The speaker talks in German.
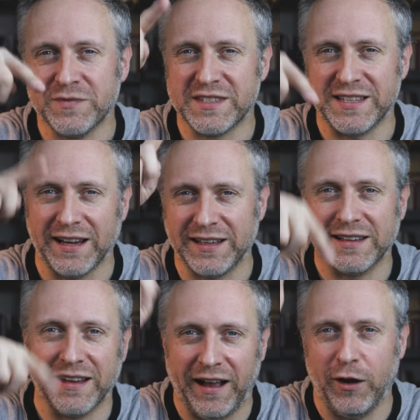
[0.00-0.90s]

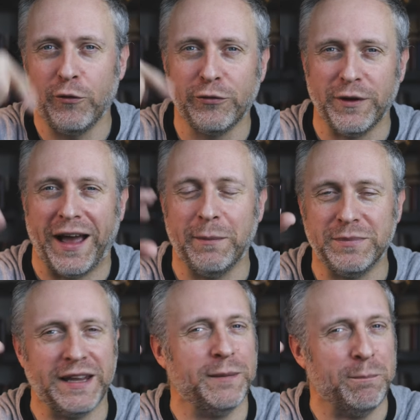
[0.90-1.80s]
zackige Auf und Ab
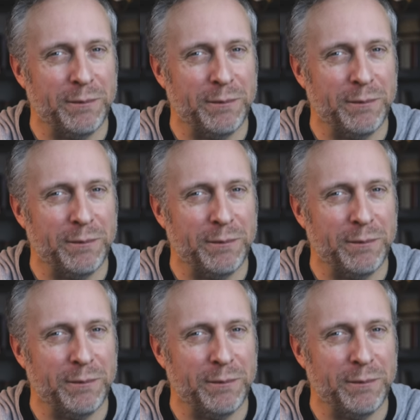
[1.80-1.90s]
der